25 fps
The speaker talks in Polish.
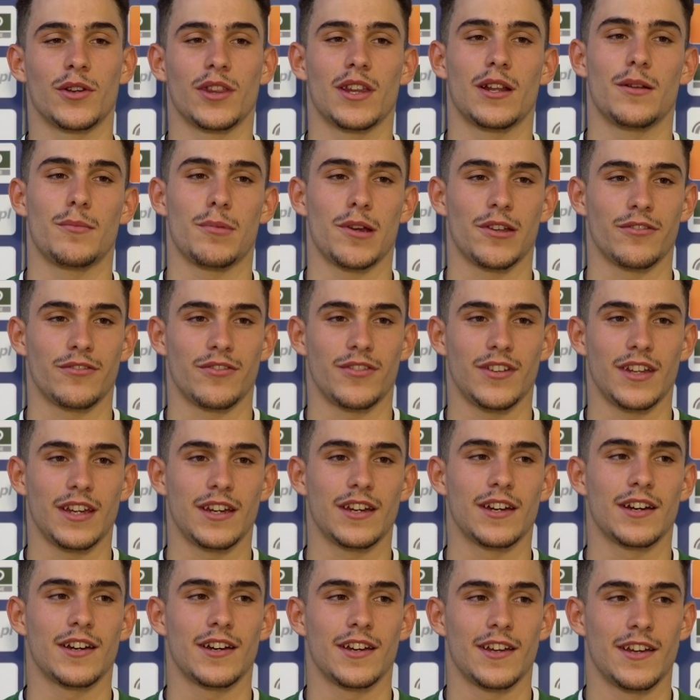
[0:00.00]
Cieszę się z
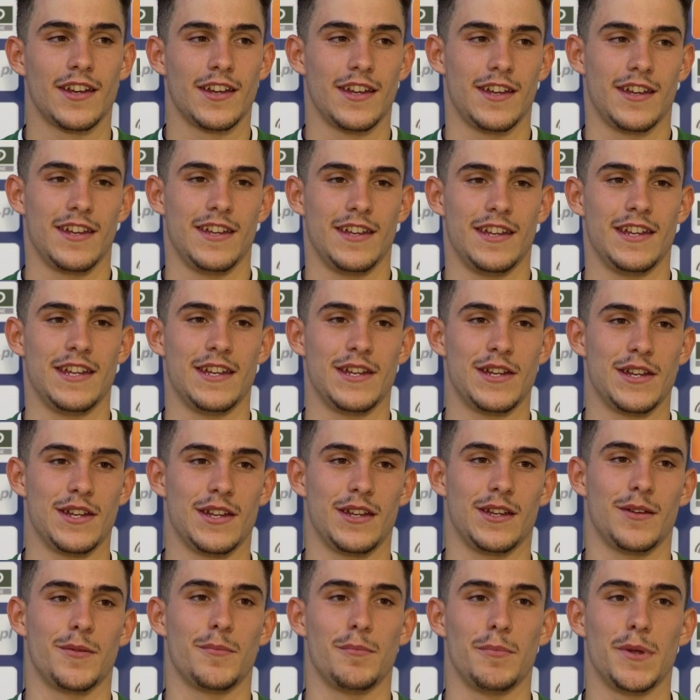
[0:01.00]
tego, że mój ojciec
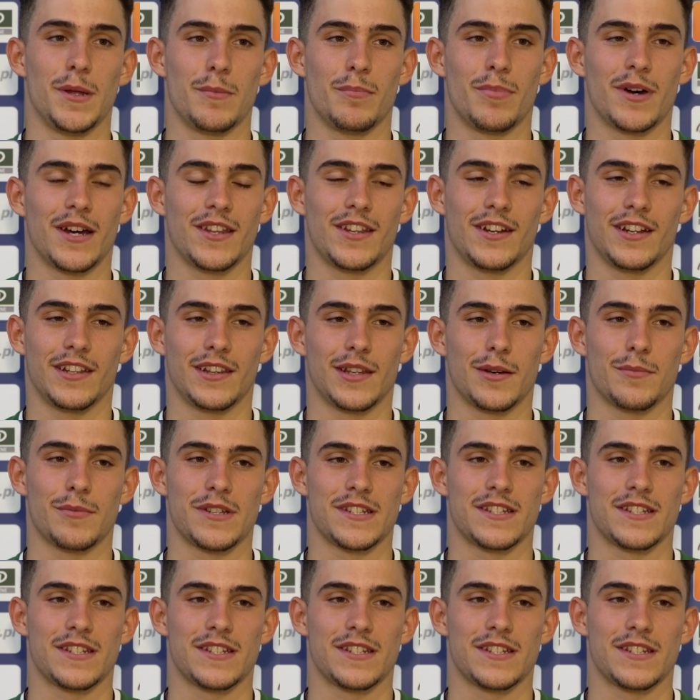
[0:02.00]
ma na imię Eusebio.